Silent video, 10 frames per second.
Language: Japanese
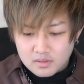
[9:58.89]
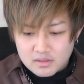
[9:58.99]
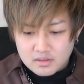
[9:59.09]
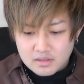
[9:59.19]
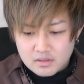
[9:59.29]
ま
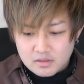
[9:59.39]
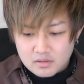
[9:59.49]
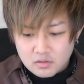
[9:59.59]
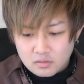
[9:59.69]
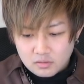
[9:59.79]
すで
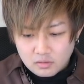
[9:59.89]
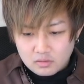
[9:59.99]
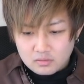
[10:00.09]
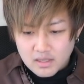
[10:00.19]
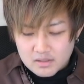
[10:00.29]
通常
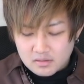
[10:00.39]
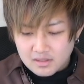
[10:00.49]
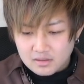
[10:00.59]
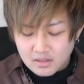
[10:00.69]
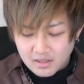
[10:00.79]
のクエスト
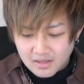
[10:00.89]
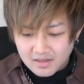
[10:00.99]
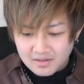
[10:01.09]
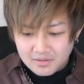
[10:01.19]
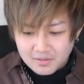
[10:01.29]
だったら